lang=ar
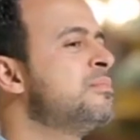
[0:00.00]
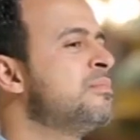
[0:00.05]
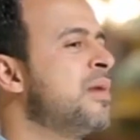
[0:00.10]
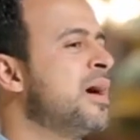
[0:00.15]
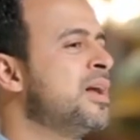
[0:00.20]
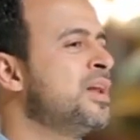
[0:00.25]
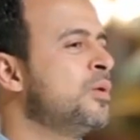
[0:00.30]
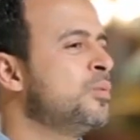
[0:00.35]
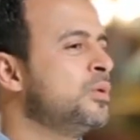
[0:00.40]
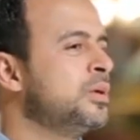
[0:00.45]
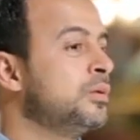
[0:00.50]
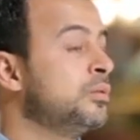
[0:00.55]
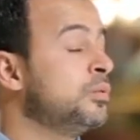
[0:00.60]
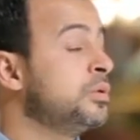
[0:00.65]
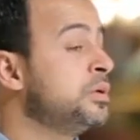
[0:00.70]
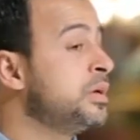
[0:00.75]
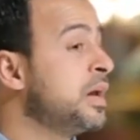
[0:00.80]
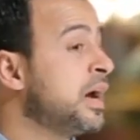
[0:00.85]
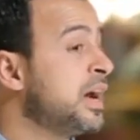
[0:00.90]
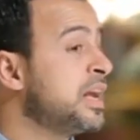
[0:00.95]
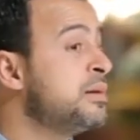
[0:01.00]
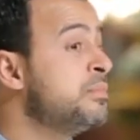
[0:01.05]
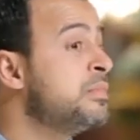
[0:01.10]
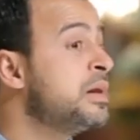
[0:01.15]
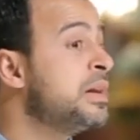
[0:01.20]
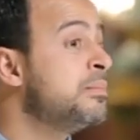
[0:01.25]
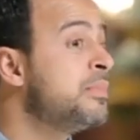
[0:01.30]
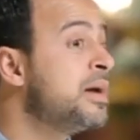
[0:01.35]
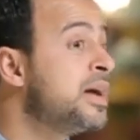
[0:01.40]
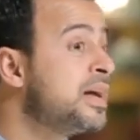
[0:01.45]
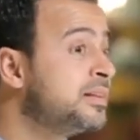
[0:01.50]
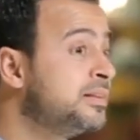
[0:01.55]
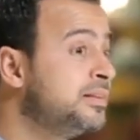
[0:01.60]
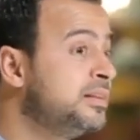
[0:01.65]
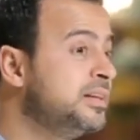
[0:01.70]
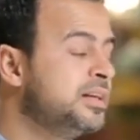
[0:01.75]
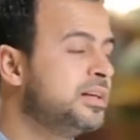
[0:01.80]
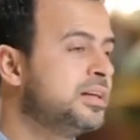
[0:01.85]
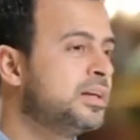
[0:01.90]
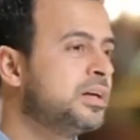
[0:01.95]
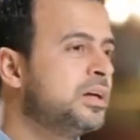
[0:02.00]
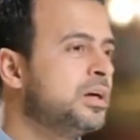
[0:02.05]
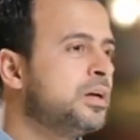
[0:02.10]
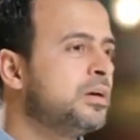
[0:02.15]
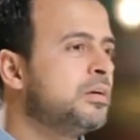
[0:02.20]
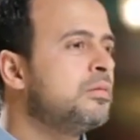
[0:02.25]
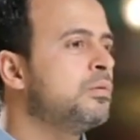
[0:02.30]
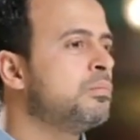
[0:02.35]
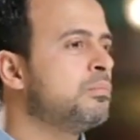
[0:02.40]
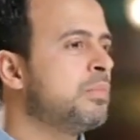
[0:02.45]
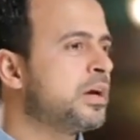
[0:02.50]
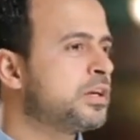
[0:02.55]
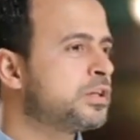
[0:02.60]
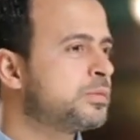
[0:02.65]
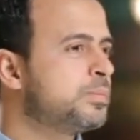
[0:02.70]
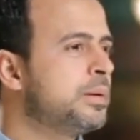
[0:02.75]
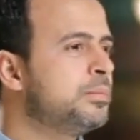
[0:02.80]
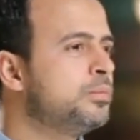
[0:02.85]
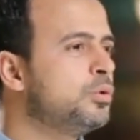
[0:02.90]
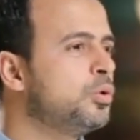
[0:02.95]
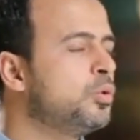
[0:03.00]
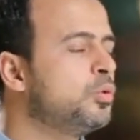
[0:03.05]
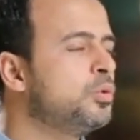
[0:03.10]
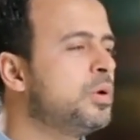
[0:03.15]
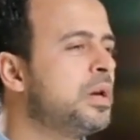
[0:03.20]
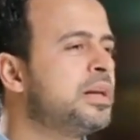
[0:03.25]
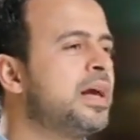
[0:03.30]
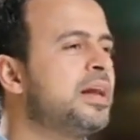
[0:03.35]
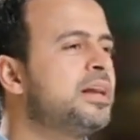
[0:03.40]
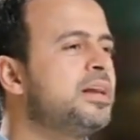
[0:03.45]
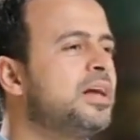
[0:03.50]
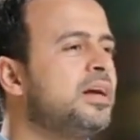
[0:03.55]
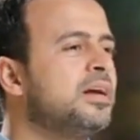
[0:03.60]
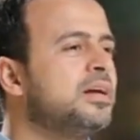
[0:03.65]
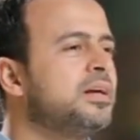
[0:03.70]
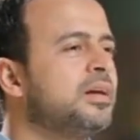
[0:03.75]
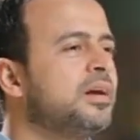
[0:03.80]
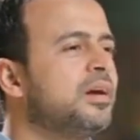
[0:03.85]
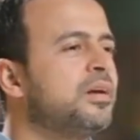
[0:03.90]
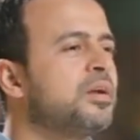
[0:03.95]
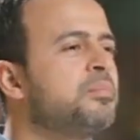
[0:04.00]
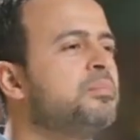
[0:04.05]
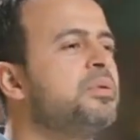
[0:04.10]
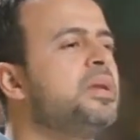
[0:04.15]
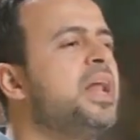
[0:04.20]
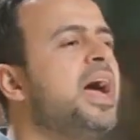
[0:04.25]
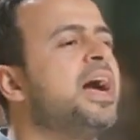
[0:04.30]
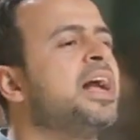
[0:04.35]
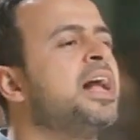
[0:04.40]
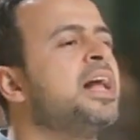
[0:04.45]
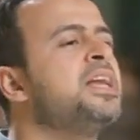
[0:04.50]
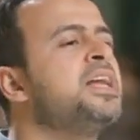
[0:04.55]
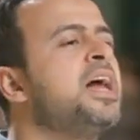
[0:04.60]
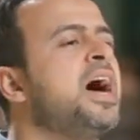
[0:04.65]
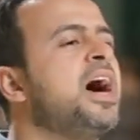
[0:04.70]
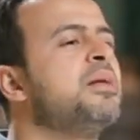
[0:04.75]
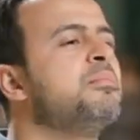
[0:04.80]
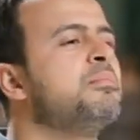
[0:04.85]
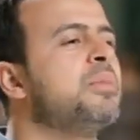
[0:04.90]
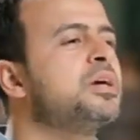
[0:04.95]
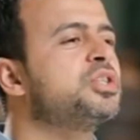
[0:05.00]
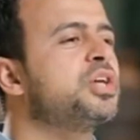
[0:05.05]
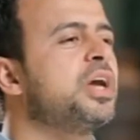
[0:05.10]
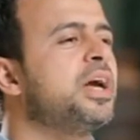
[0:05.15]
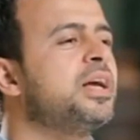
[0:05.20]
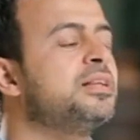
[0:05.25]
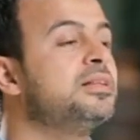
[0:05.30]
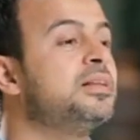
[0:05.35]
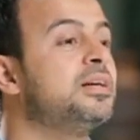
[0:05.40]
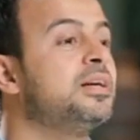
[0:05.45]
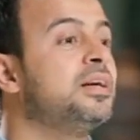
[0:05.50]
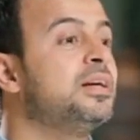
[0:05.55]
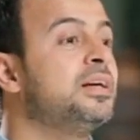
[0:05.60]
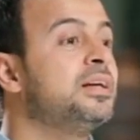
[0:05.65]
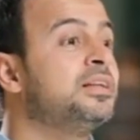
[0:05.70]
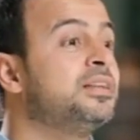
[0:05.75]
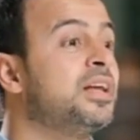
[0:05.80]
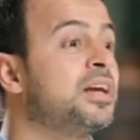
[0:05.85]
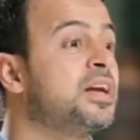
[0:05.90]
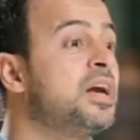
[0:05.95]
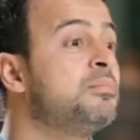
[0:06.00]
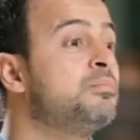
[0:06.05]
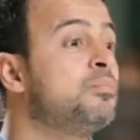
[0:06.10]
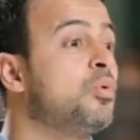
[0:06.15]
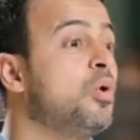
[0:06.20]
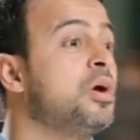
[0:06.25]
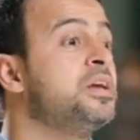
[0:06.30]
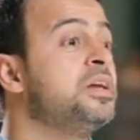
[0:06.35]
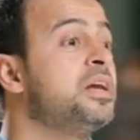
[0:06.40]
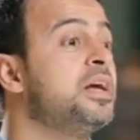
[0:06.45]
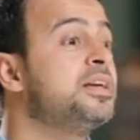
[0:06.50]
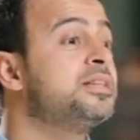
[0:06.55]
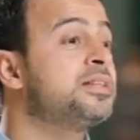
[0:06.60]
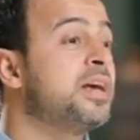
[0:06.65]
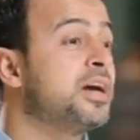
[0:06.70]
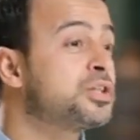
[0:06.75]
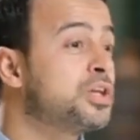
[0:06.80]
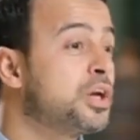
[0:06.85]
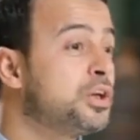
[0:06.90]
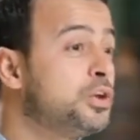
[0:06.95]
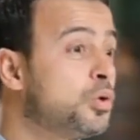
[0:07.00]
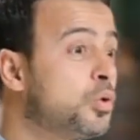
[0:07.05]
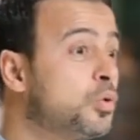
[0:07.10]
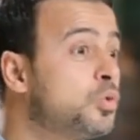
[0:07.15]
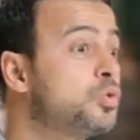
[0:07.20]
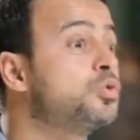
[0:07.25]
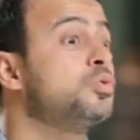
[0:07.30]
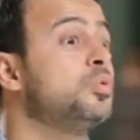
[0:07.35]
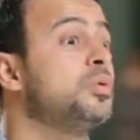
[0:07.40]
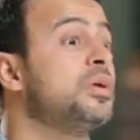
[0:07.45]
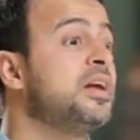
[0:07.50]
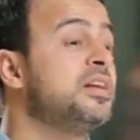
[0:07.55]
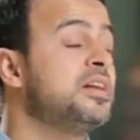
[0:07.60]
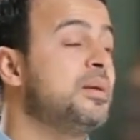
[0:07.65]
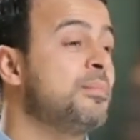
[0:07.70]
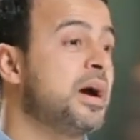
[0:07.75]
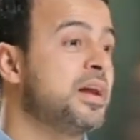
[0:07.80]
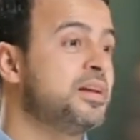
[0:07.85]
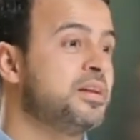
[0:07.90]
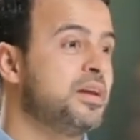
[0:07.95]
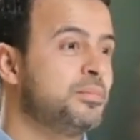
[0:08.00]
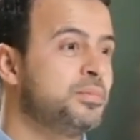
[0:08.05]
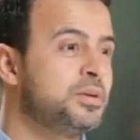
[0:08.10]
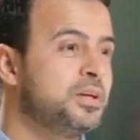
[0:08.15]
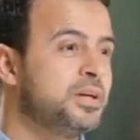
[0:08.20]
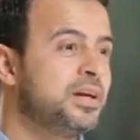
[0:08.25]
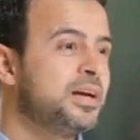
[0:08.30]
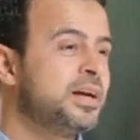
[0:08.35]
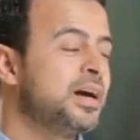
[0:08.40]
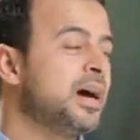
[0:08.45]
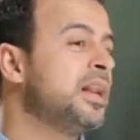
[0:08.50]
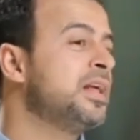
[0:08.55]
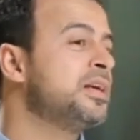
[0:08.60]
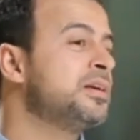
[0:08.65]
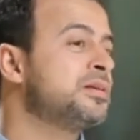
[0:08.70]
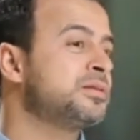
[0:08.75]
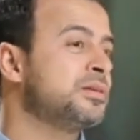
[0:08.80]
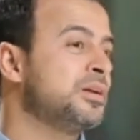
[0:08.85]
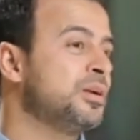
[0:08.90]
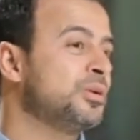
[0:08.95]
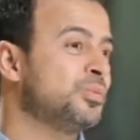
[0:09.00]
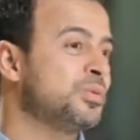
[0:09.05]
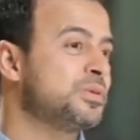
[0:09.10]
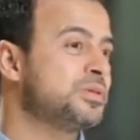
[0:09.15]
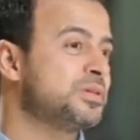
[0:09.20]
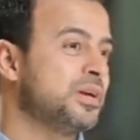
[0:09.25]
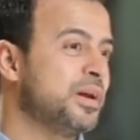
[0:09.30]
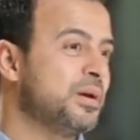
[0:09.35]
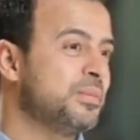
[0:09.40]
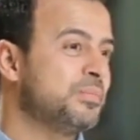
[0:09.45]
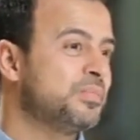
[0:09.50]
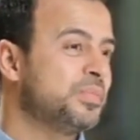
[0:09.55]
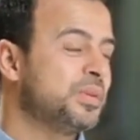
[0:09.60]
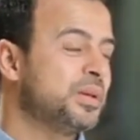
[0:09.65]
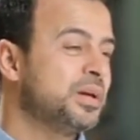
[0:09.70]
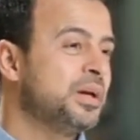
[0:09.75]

المعنوي والنعيم المادي ثم أسباب دخول الجنة ربنا حكى لنا عن مشهد تجمع الناس عشان يخشوا الجنة مع النبي عليه الصلاة والسلام